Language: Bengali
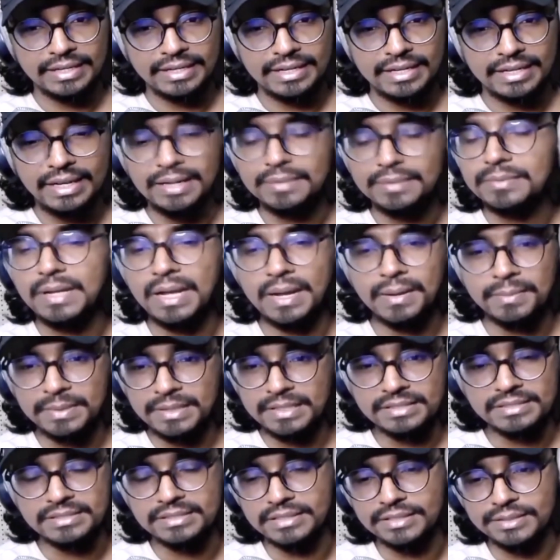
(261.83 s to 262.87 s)
আপনি
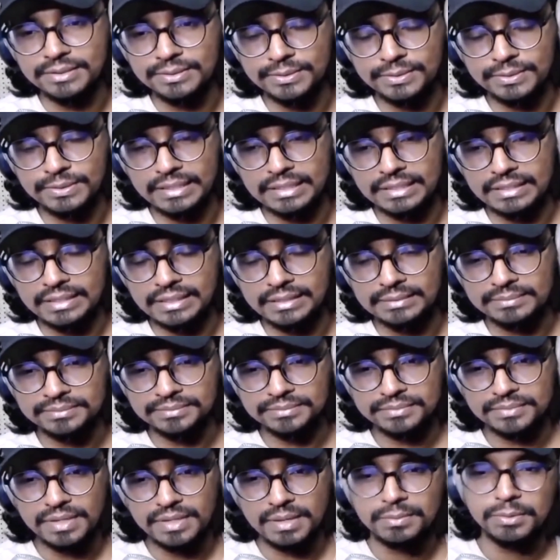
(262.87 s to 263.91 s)
আমারই ডিলিট করেন না
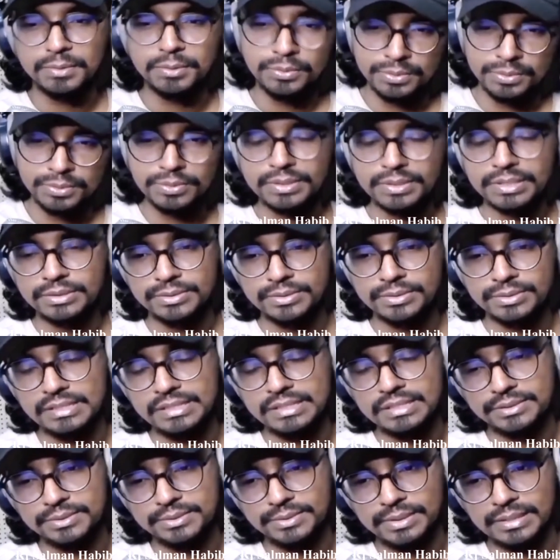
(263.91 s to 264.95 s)
আপনি অন্য কিছু
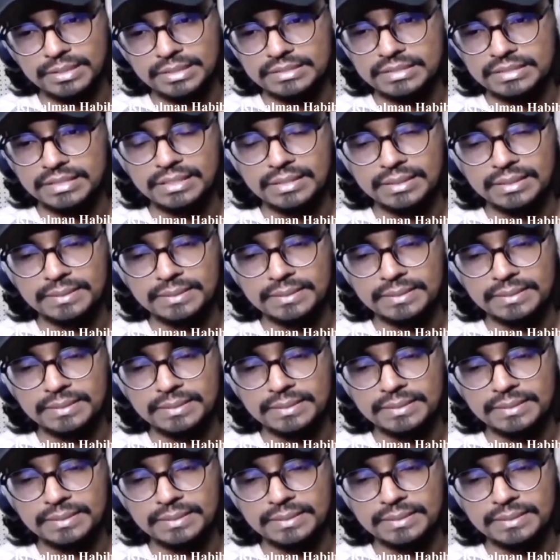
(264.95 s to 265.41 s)
ডিলিট করেন যেটা